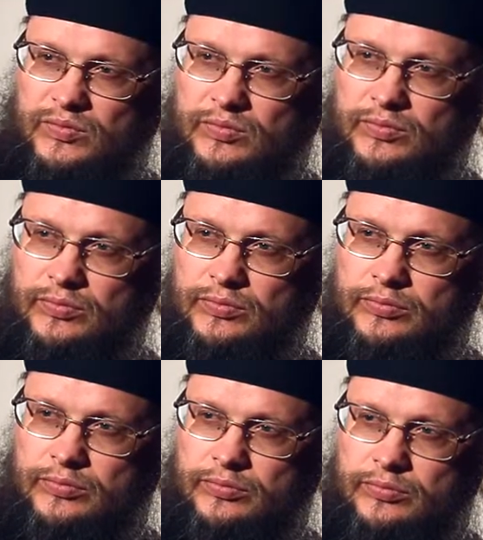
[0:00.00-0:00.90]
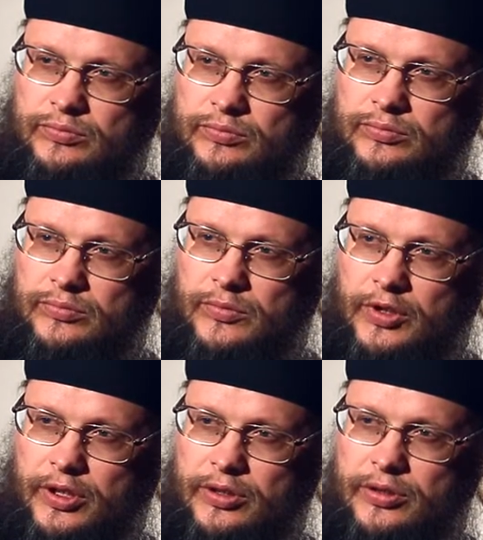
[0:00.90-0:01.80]
Вы сказали, что надо все время
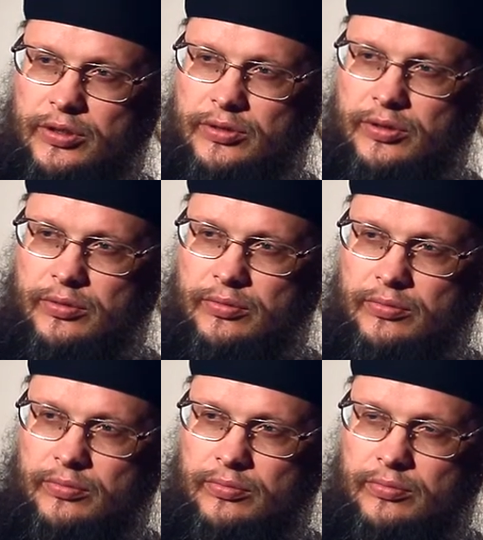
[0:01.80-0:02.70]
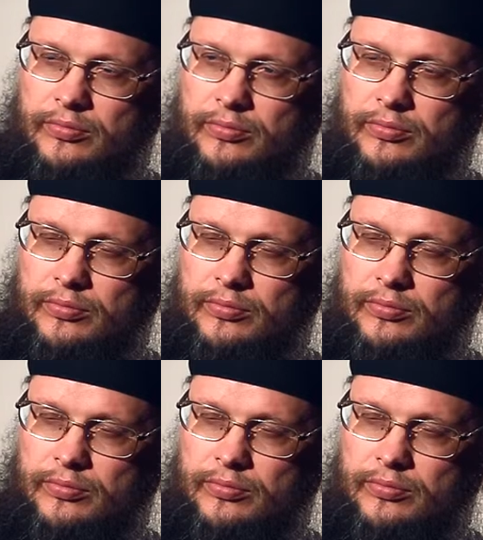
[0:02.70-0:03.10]
носить нательный крестик.